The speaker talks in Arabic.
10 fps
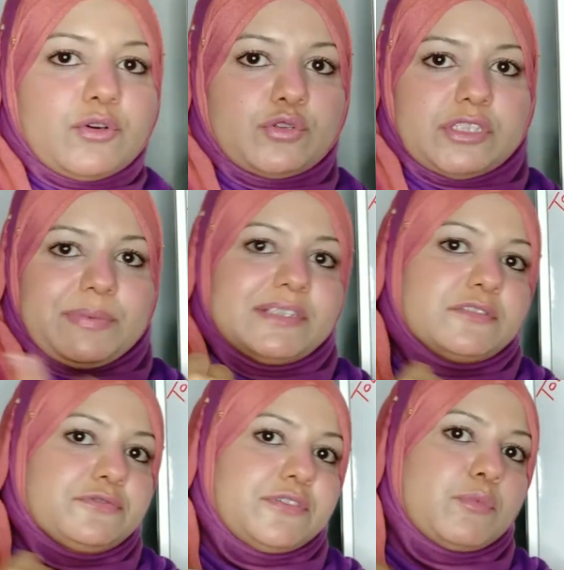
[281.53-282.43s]
كنت بادئ
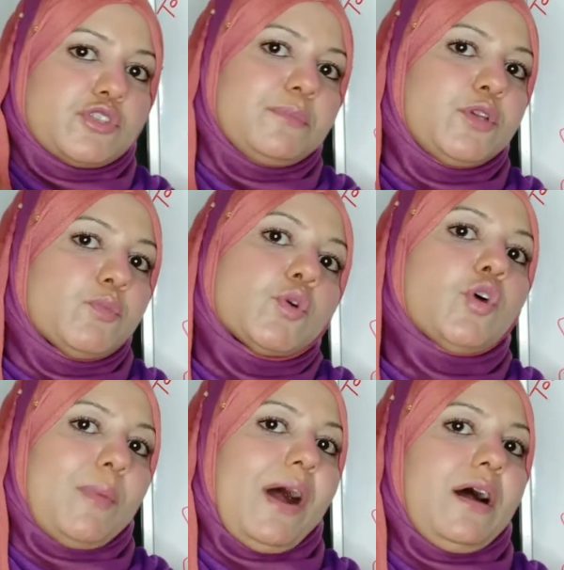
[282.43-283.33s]
في ابو سمبل يوم
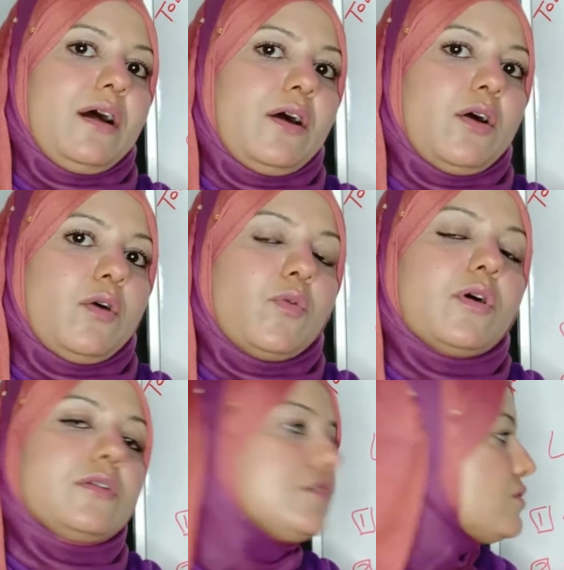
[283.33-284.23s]
الجمعه
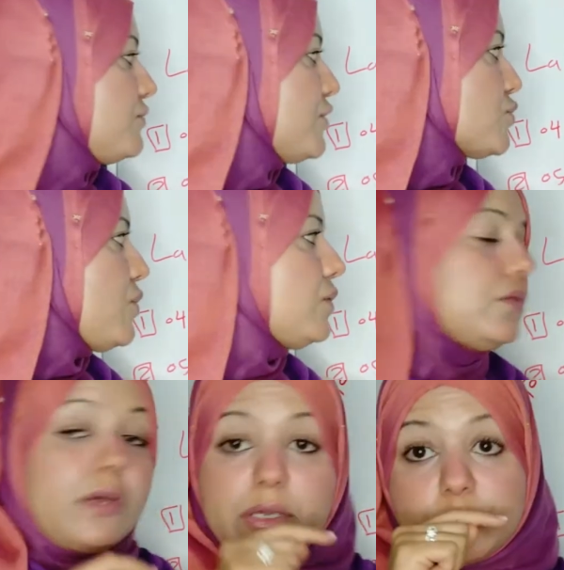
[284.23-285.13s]
وخلصت في اسوان
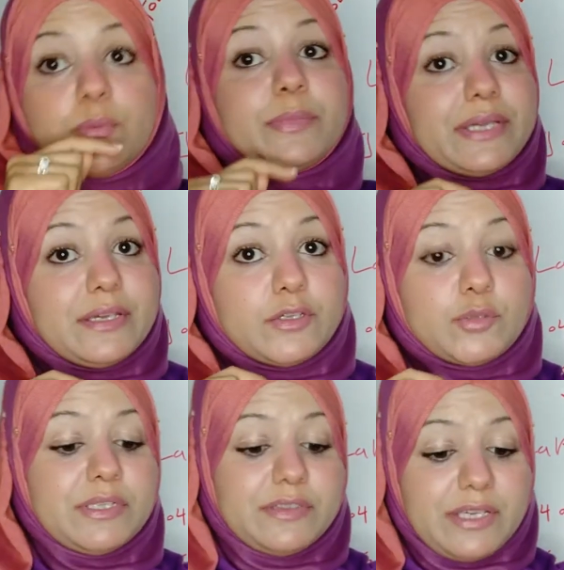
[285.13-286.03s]
يوم ايه
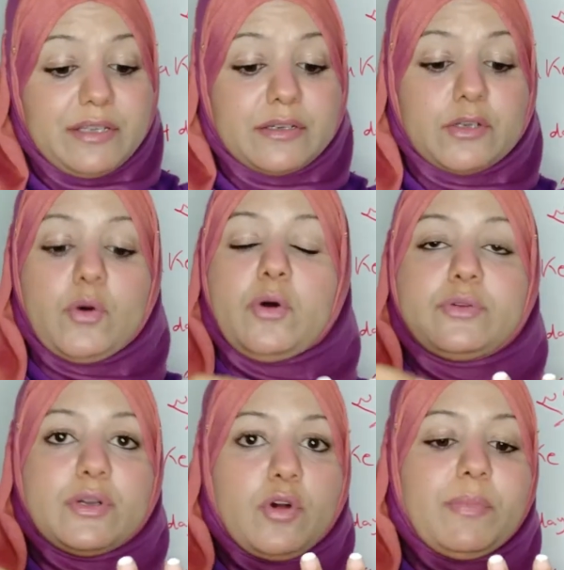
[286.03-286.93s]
يوم الاثنين اللي هو
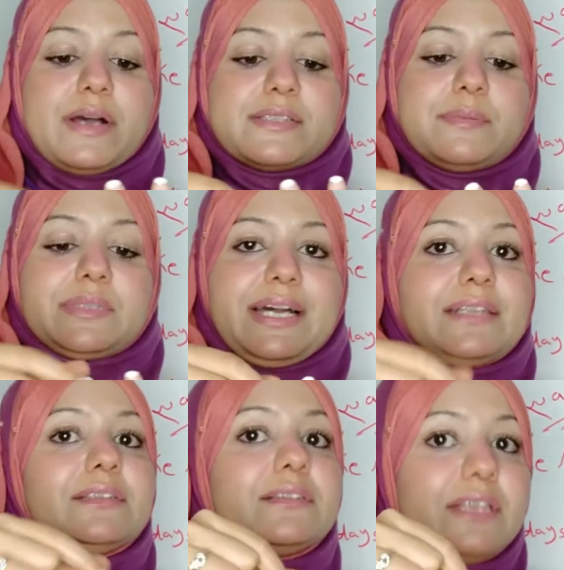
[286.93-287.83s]
قلنا جمعه سبت
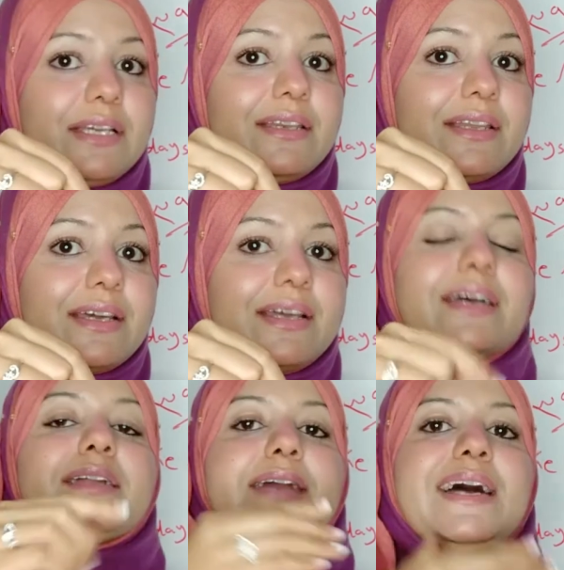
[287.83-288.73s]
حد اثنين
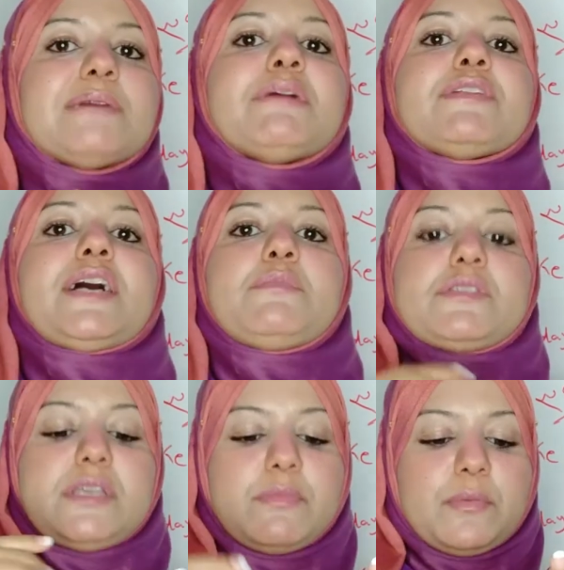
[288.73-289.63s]
تعالى بقى في
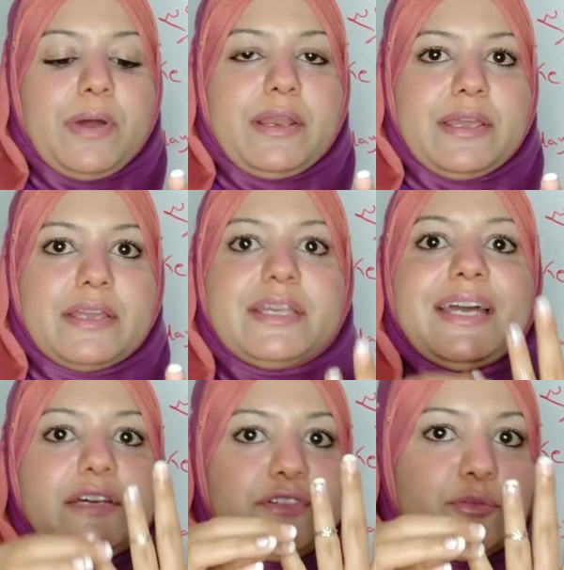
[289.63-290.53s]
الخمس ايام اربع ليالي
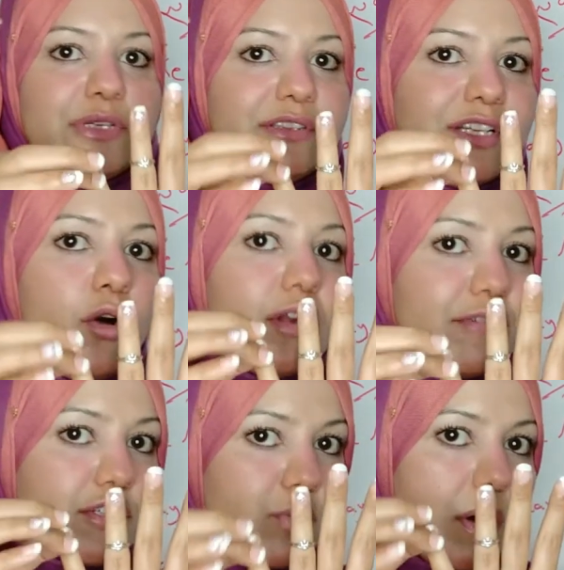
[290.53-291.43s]
انا في يوم الاثنين اهو انا
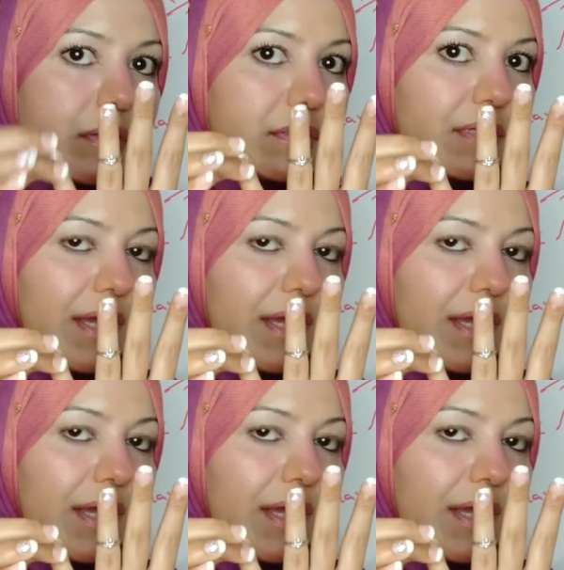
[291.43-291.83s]
في اسوان